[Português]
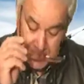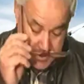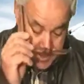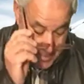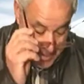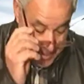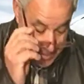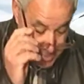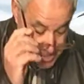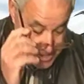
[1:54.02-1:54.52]

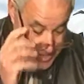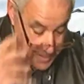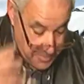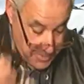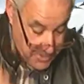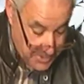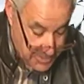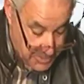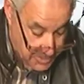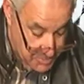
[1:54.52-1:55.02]
também não está
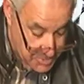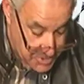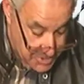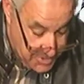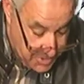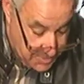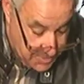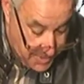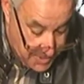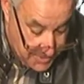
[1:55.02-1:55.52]
bem em termos de
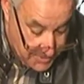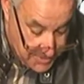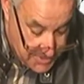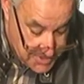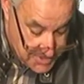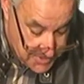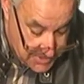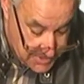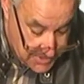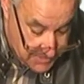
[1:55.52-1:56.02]
tabela
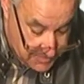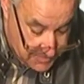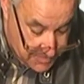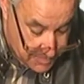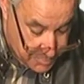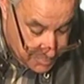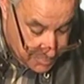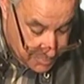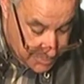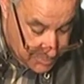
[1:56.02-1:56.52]
classificativa,
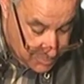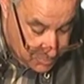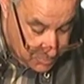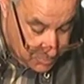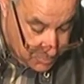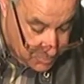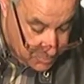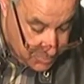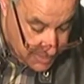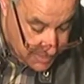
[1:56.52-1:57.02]

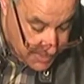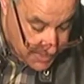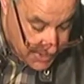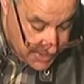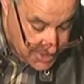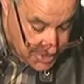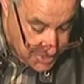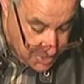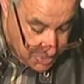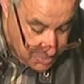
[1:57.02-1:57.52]
portanto o
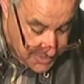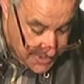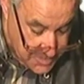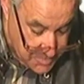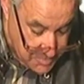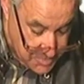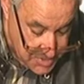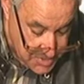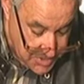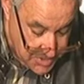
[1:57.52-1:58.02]
Guimarães é o
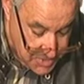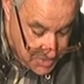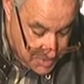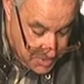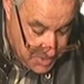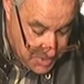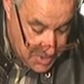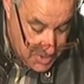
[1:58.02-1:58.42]
16